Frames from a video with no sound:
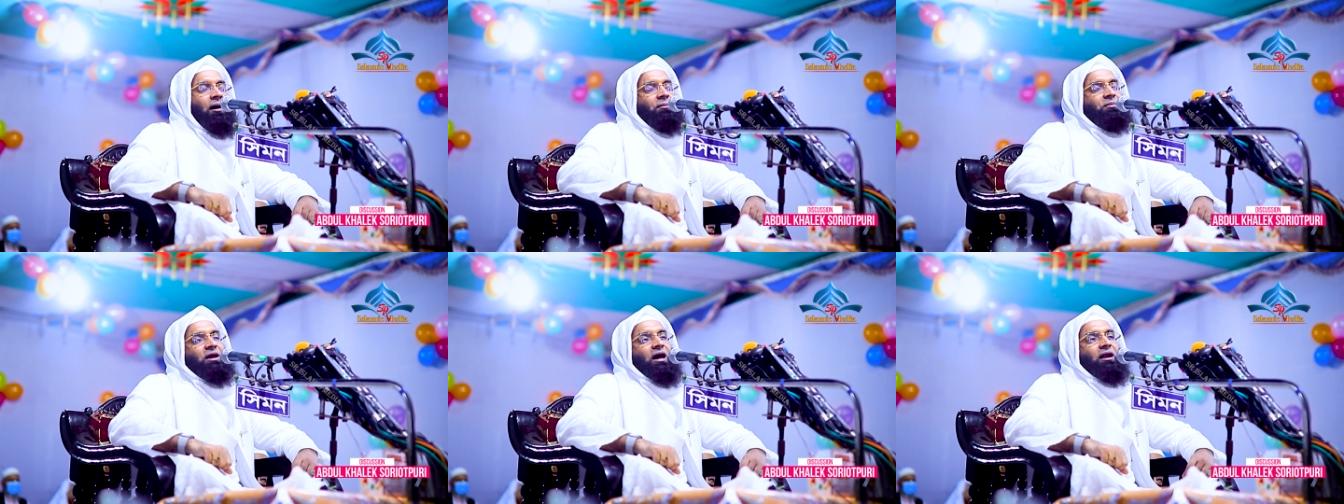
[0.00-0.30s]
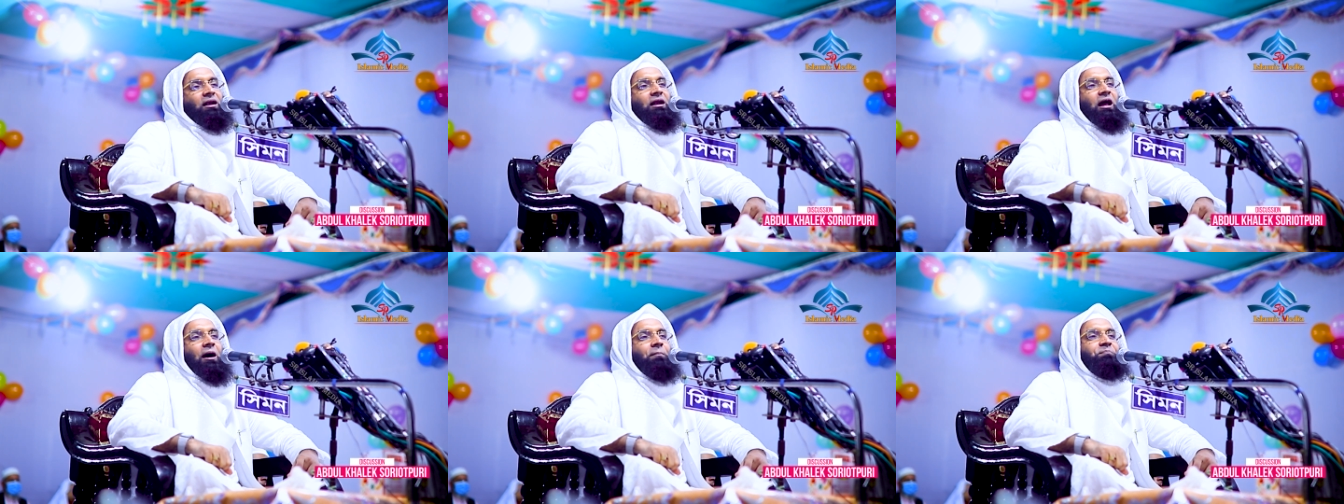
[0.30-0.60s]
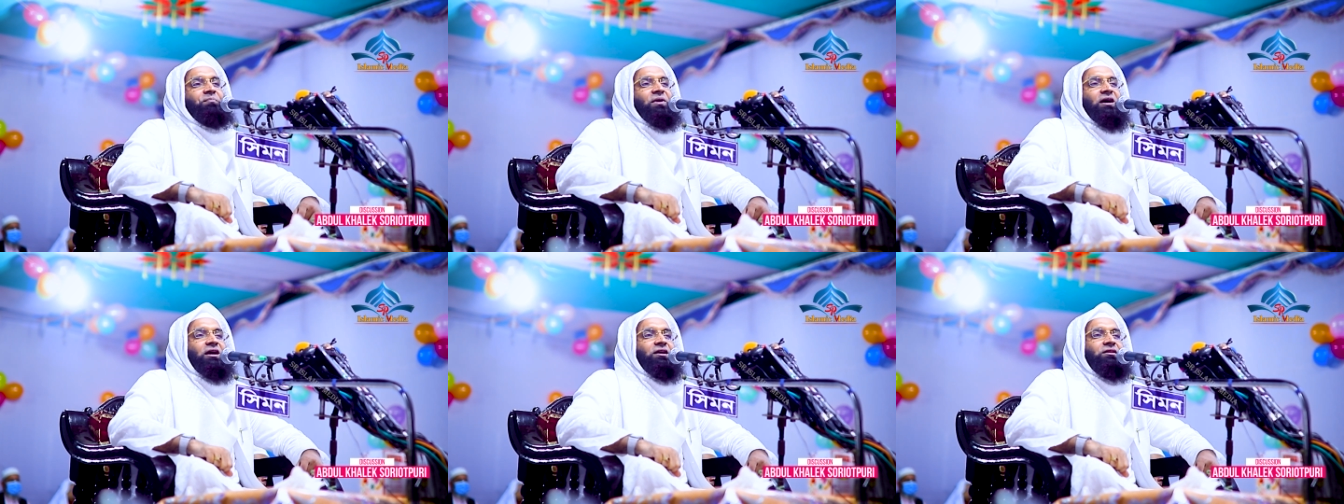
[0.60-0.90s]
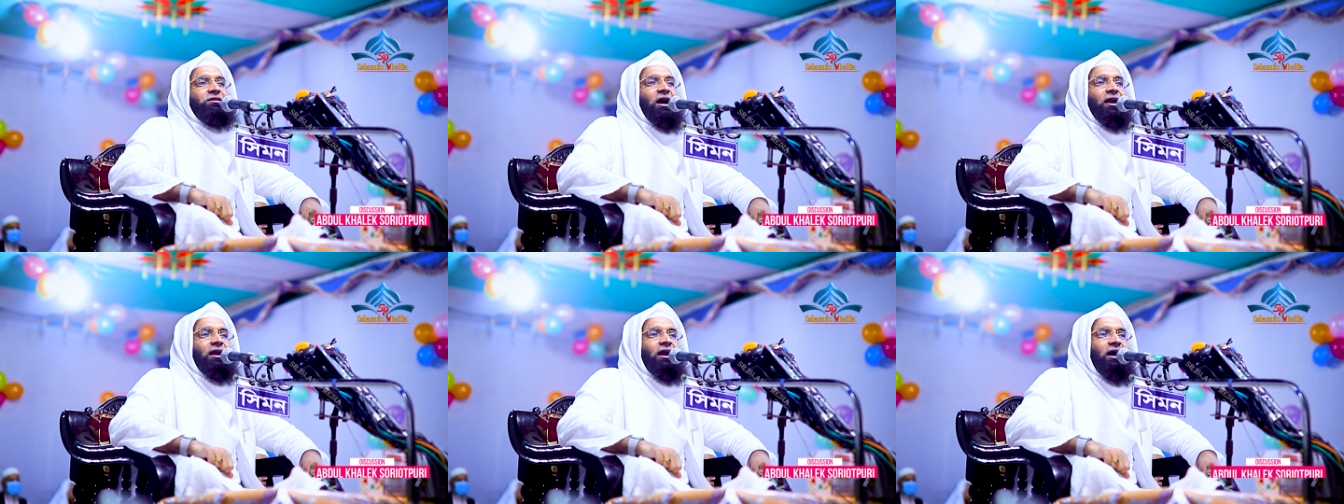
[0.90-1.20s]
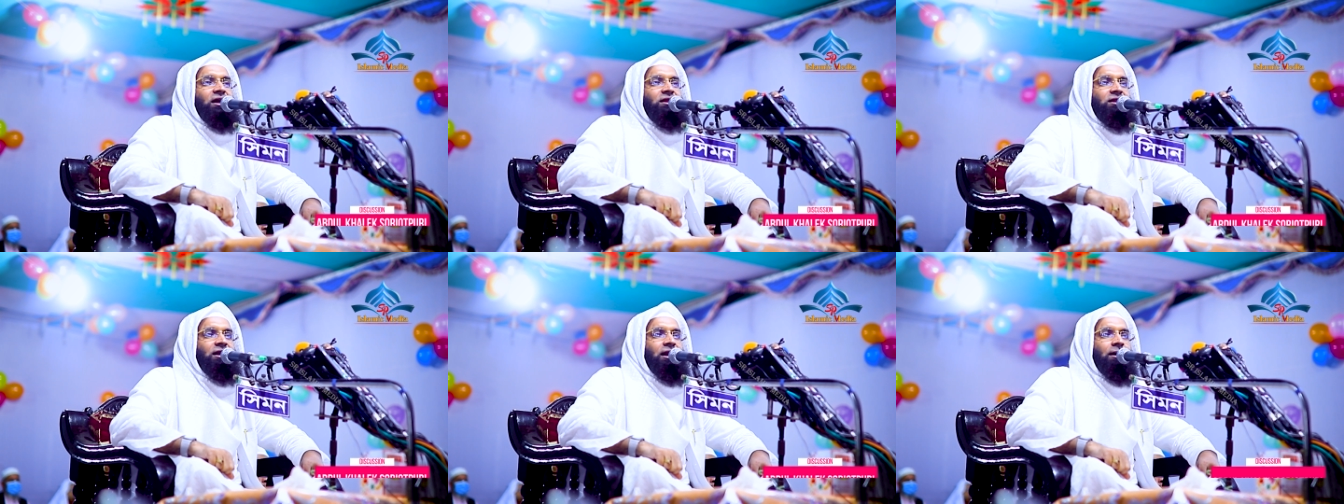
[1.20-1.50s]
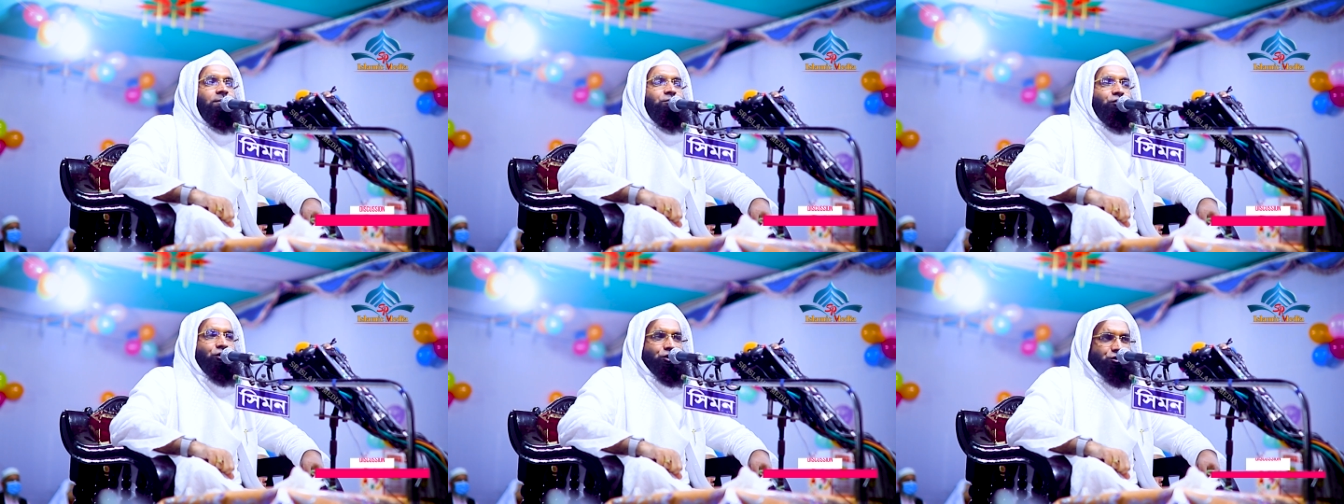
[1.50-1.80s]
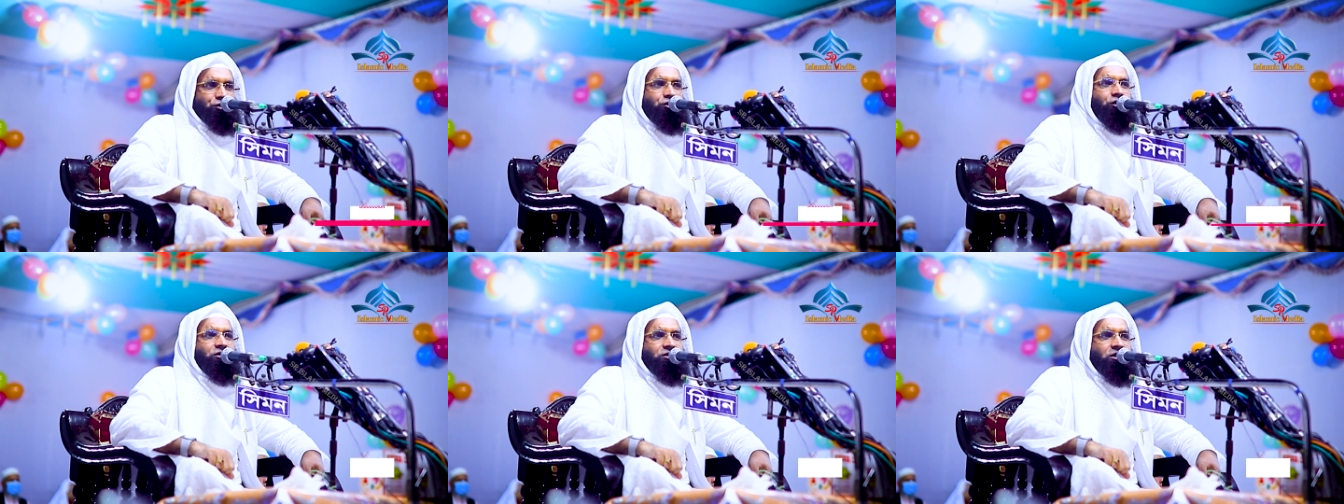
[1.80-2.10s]
আমি আল্লাহ আপনাকে জানায় দিলাম
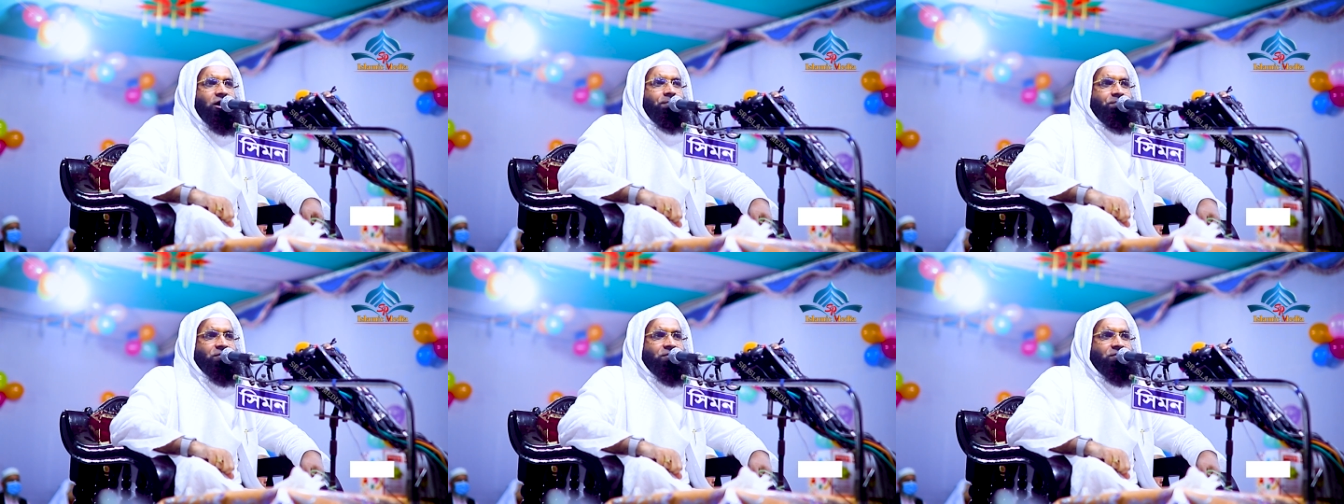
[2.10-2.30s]
কষ্ট হচ্ছে